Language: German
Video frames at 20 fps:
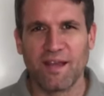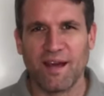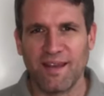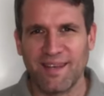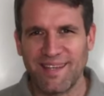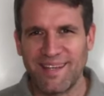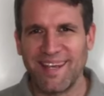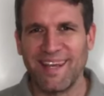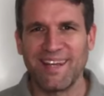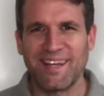
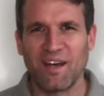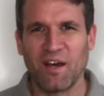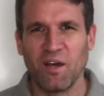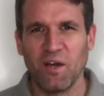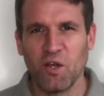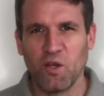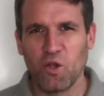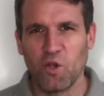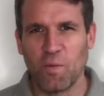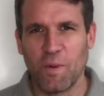kann
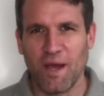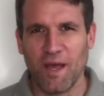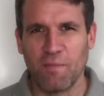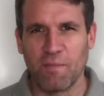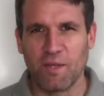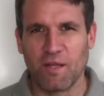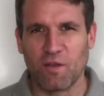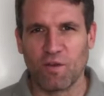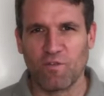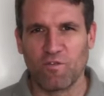jeder über ein
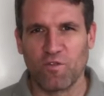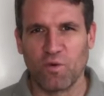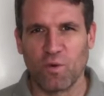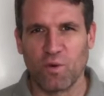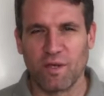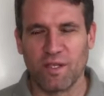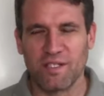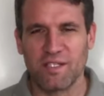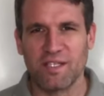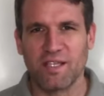Mikrofon,
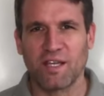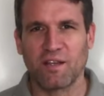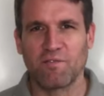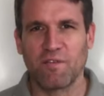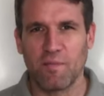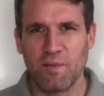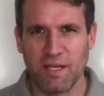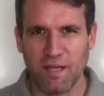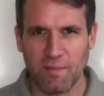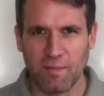das irgendwie
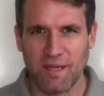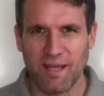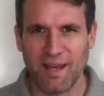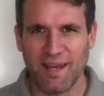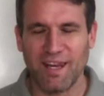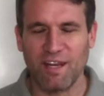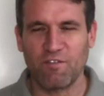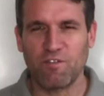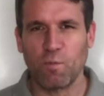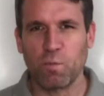mit einem
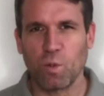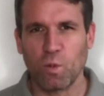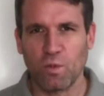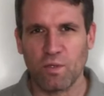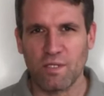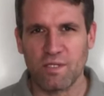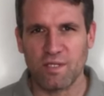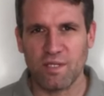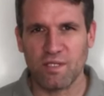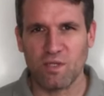Gerät verbunden
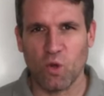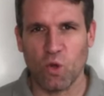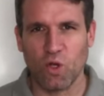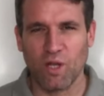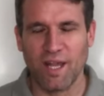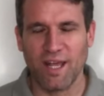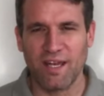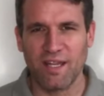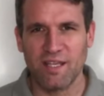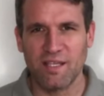ist, das
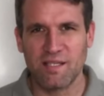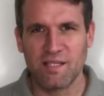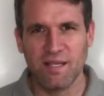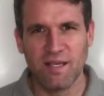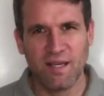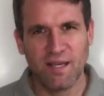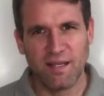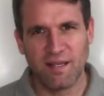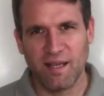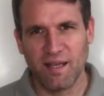online ist.
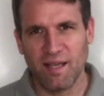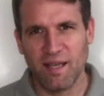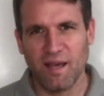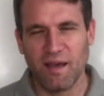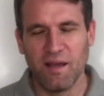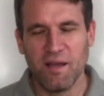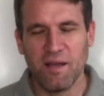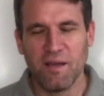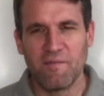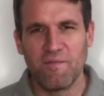
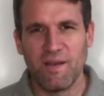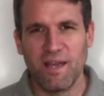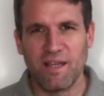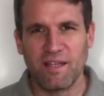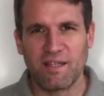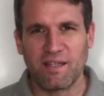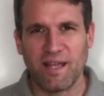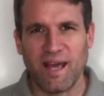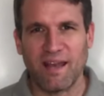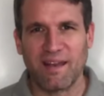Daher wäre
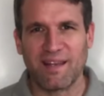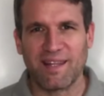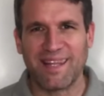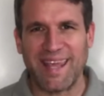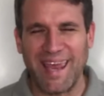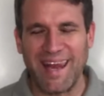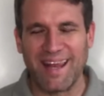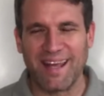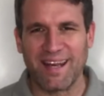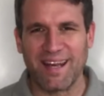ich dann
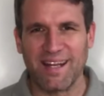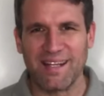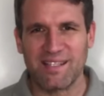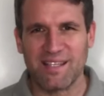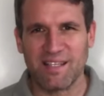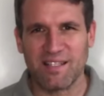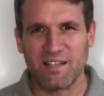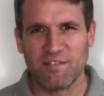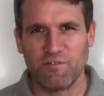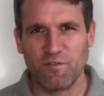generell
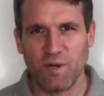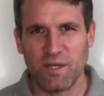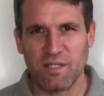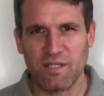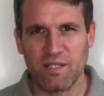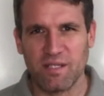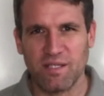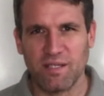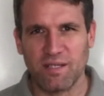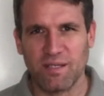sehr, sehr
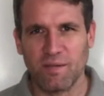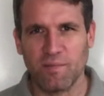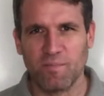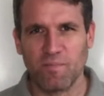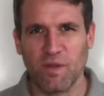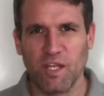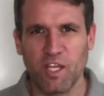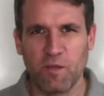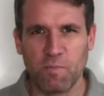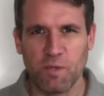vorsichtig.
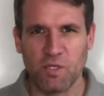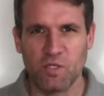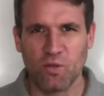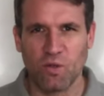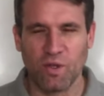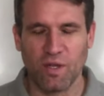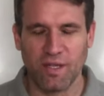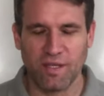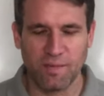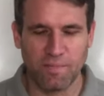Ich
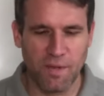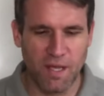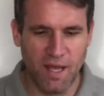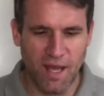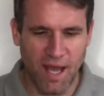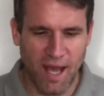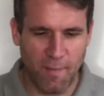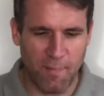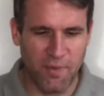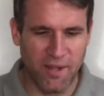persönlich
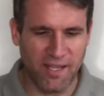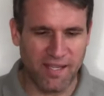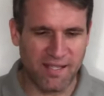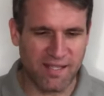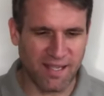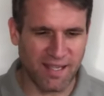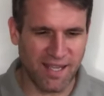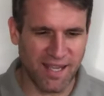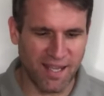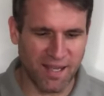habe nichts
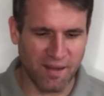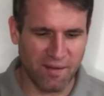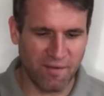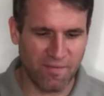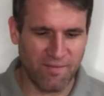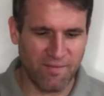dagegen,